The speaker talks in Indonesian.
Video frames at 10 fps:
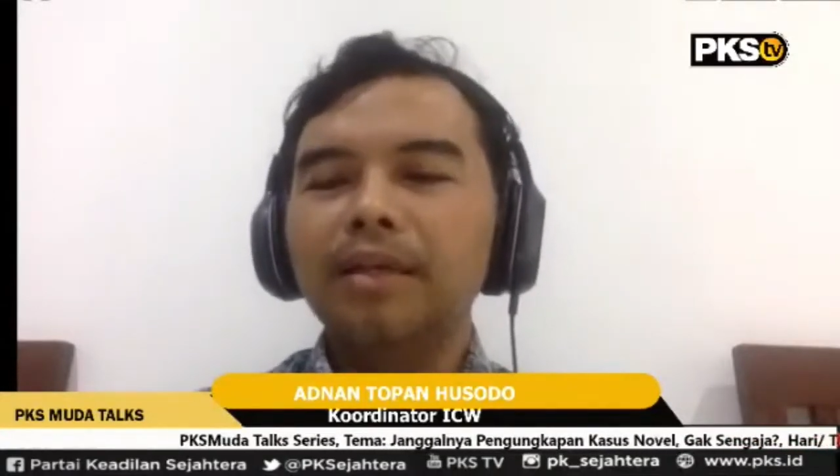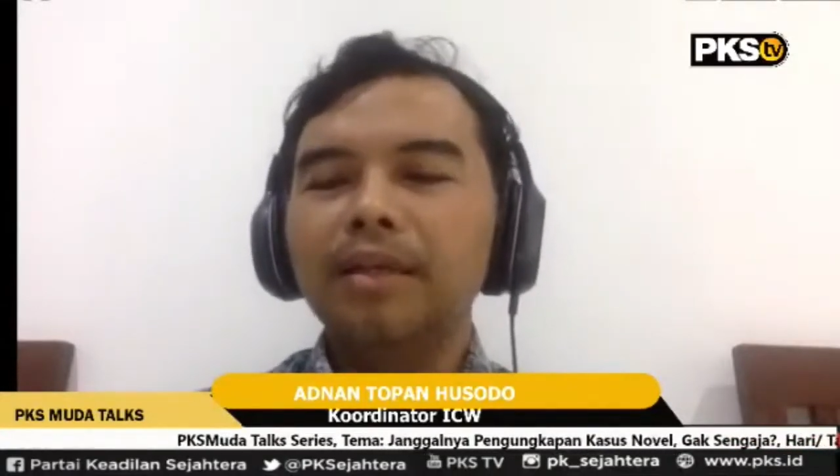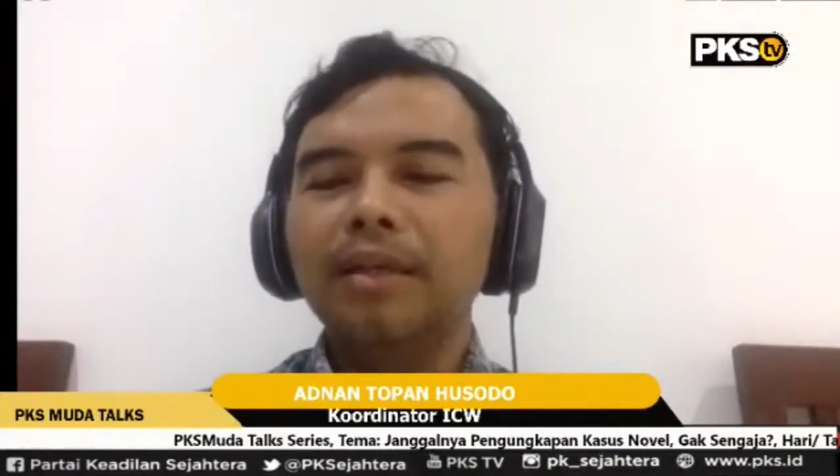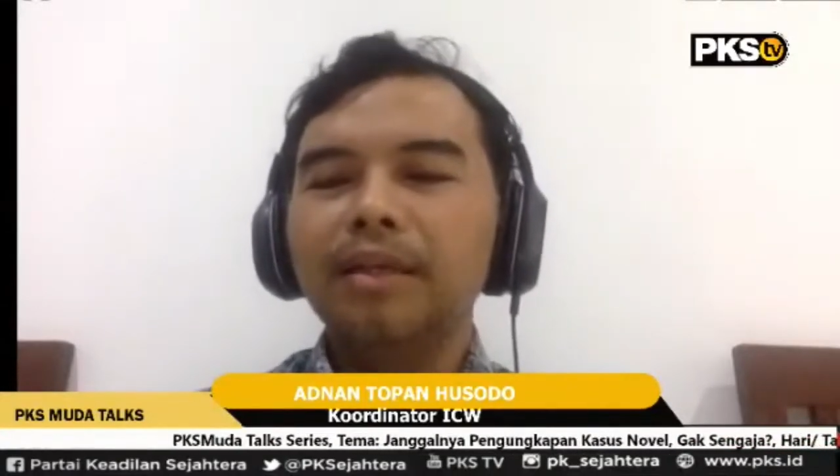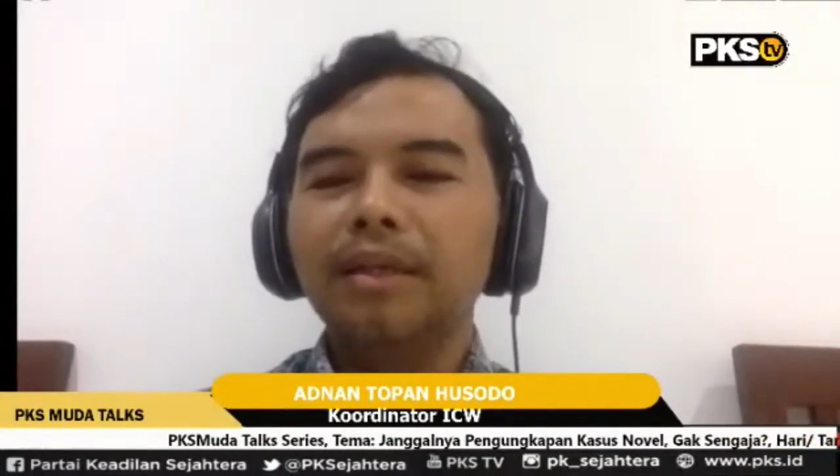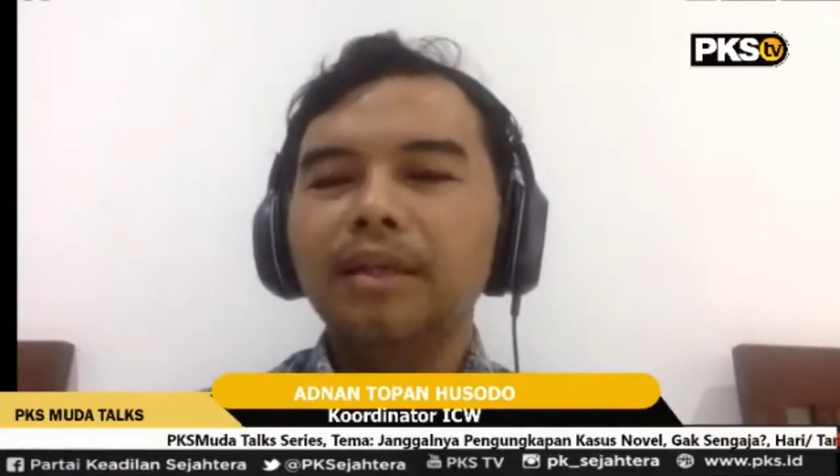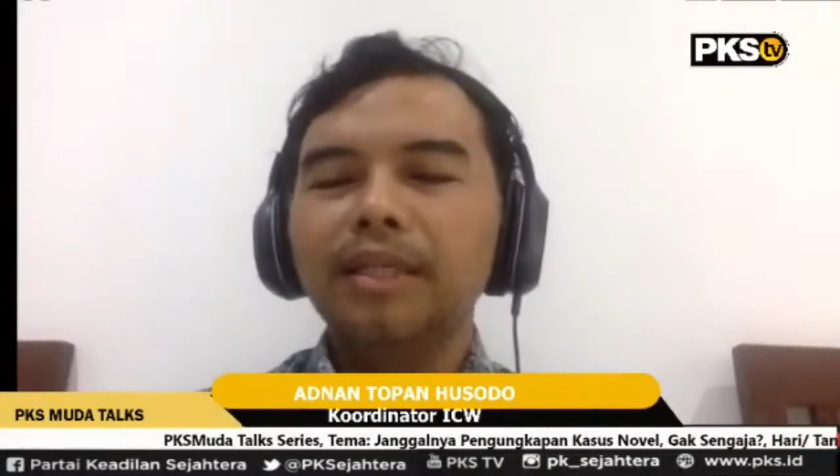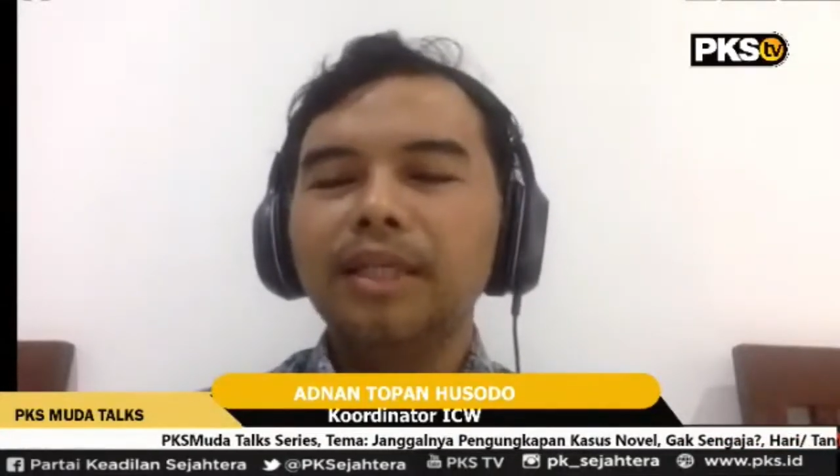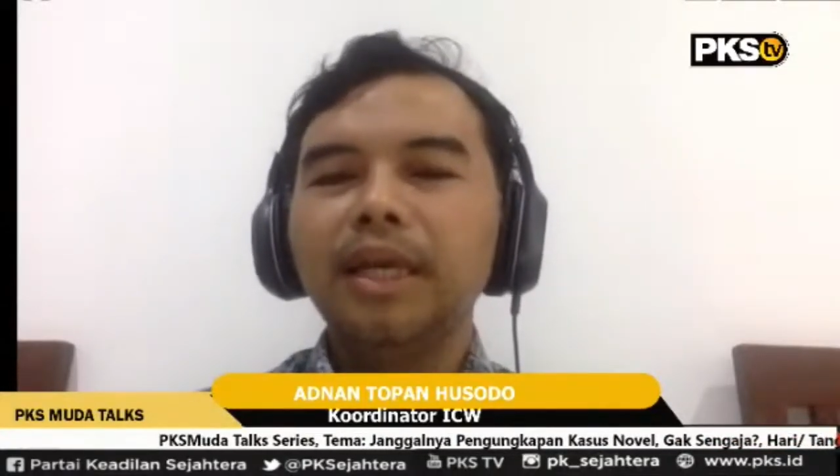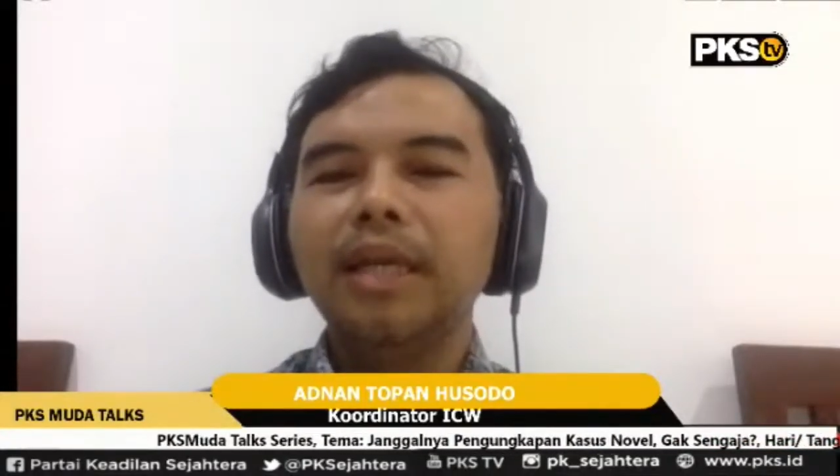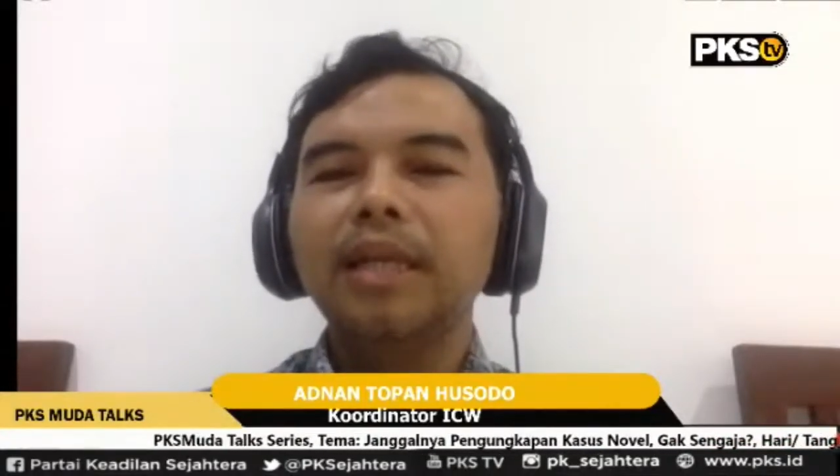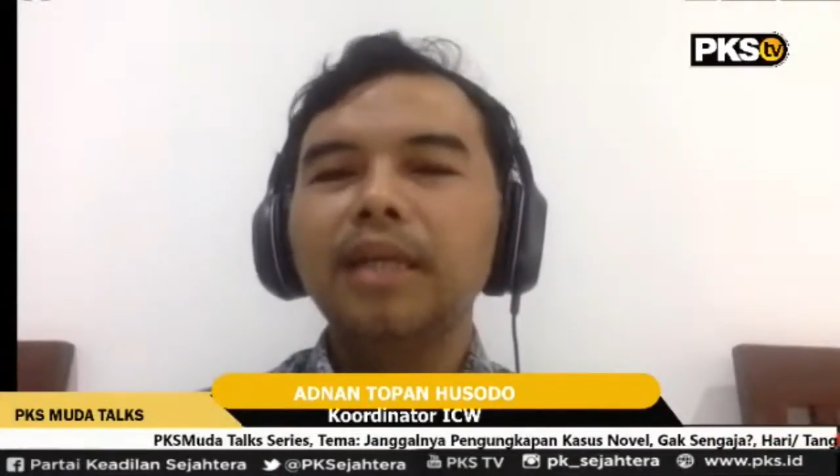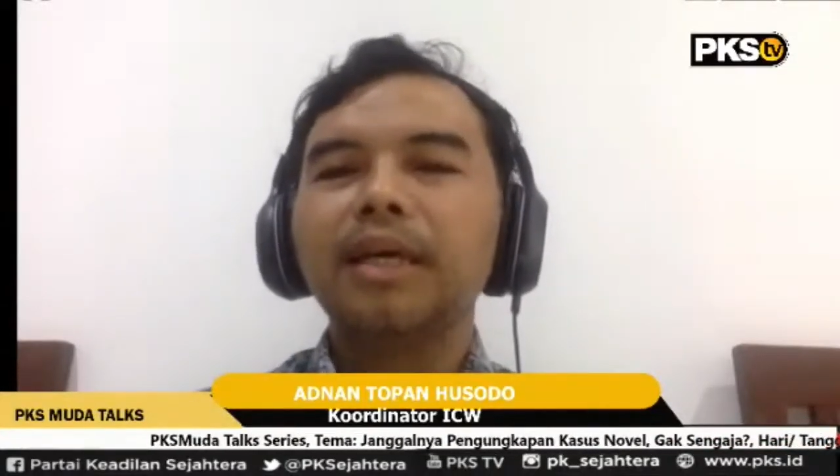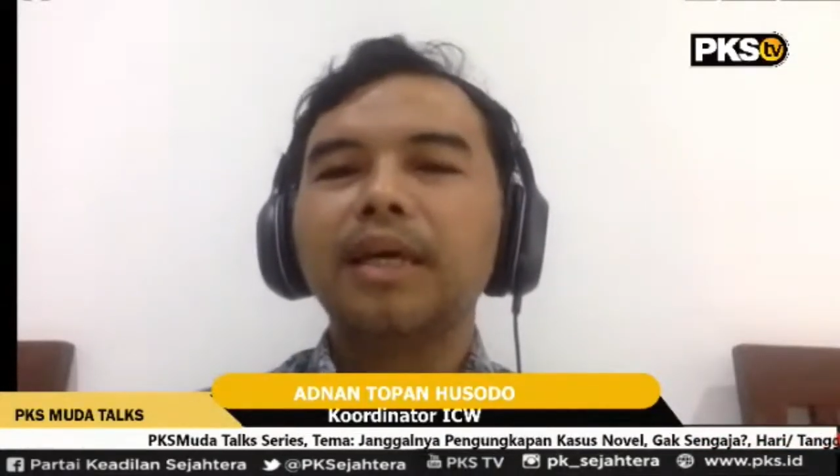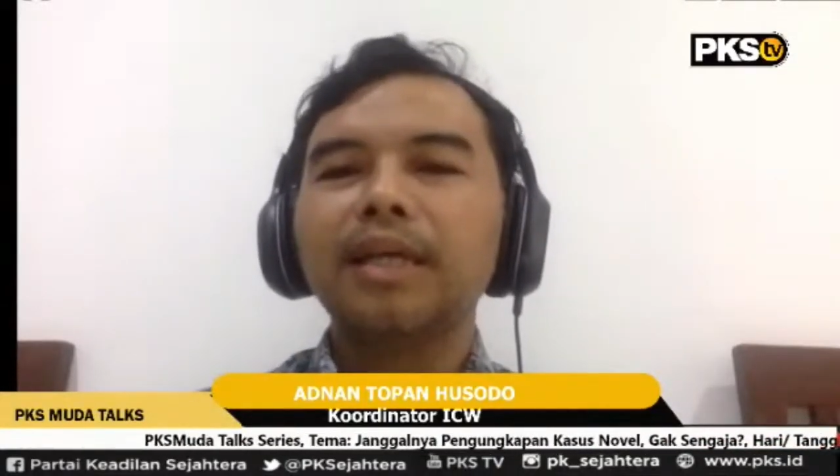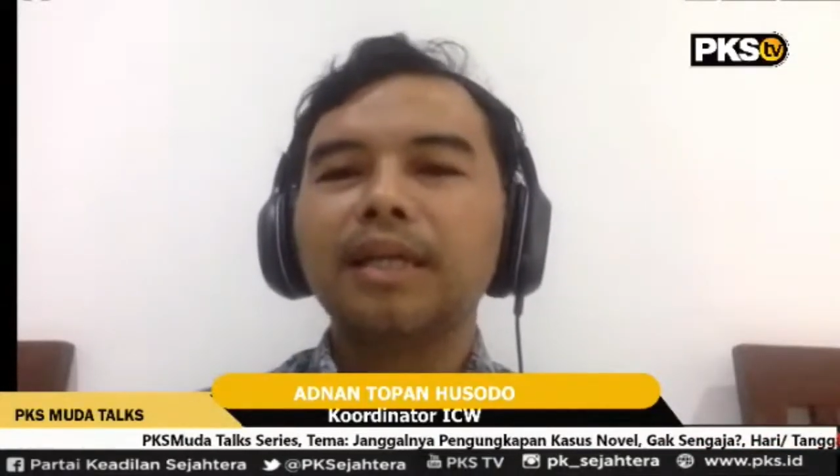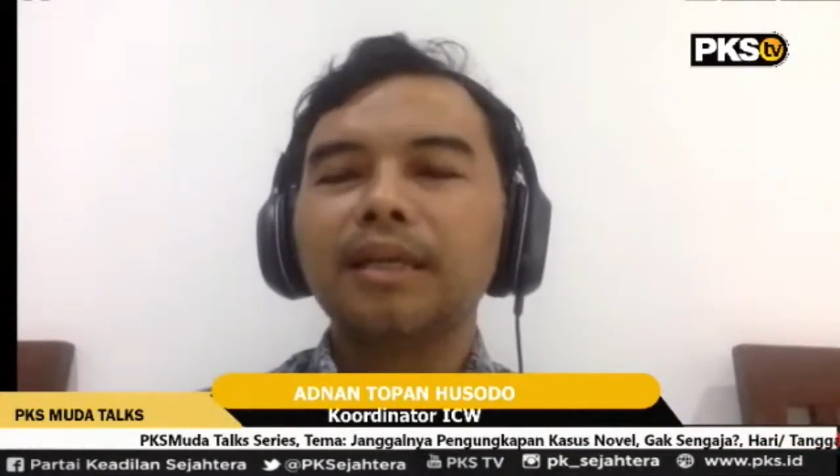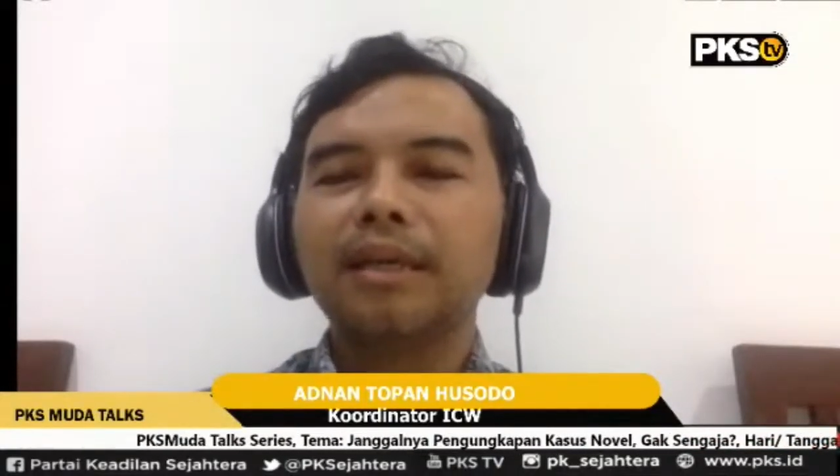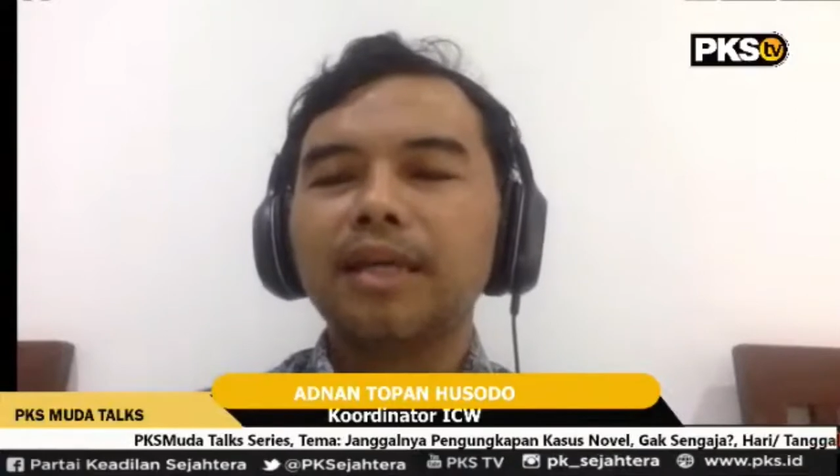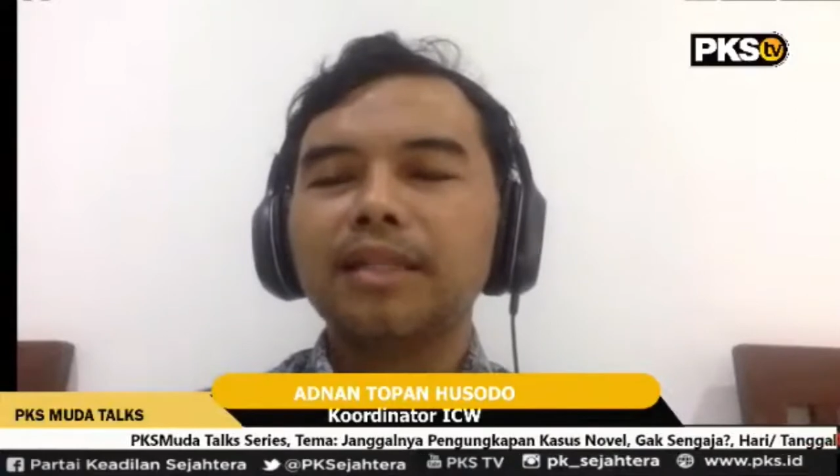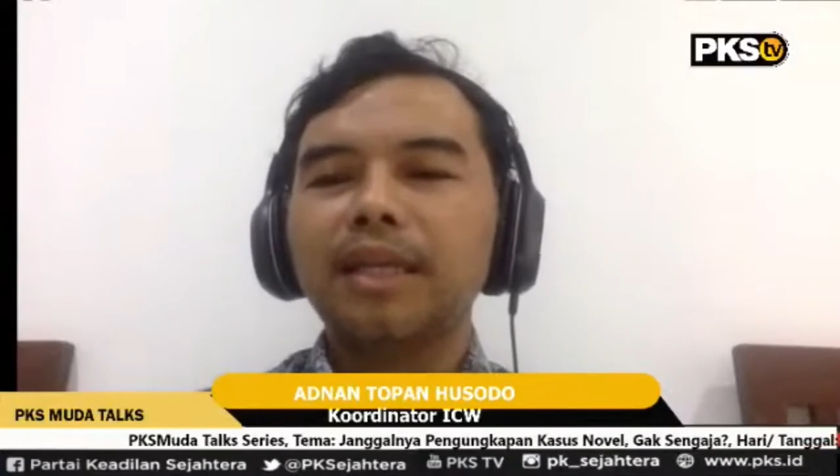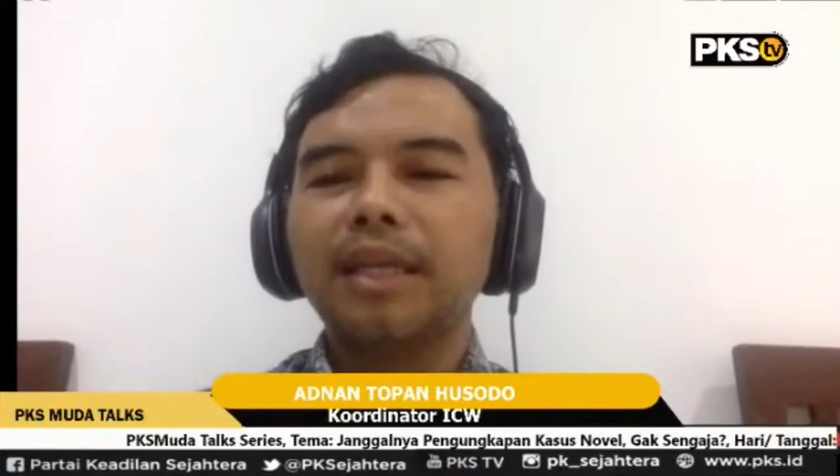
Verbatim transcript: ya dengan kekerasan-kekerasan